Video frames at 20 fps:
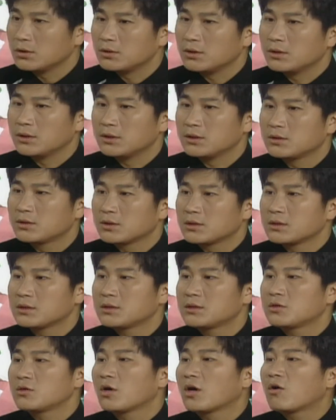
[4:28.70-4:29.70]
对对对，这个是
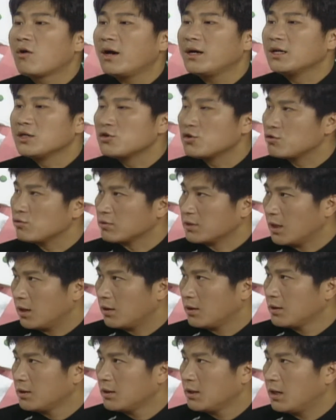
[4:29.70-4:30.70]
这个快乐最重要。
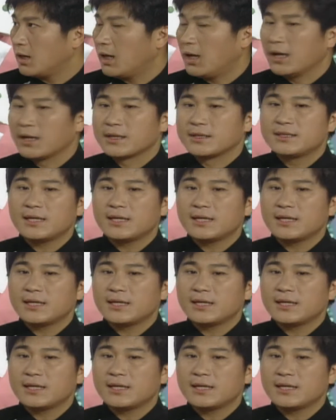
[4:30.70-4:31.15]
嗯啊，